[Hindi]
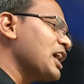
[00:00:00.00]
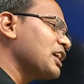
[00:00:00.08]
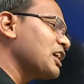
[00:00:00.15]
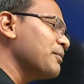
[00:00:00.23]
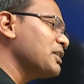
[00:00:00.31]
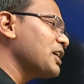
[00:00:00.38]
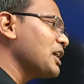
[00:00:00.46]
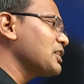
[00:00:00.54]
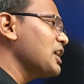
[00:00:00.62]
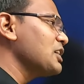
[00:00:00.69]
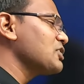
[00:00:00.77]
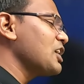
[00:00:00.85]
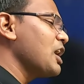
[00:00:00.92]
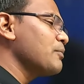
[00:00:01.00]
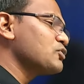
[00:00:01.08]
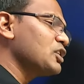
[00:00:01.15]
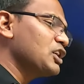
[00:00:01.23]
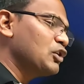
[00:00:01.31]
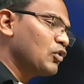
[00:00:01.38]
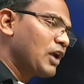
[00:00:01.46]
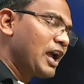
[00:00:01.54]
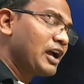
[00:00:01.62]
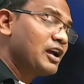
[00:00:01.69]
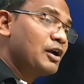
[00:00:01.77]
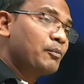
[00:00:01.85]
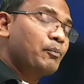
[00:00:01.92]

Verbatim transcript: सारा कमेंट आता है सर हमसे नहीं हो रहा है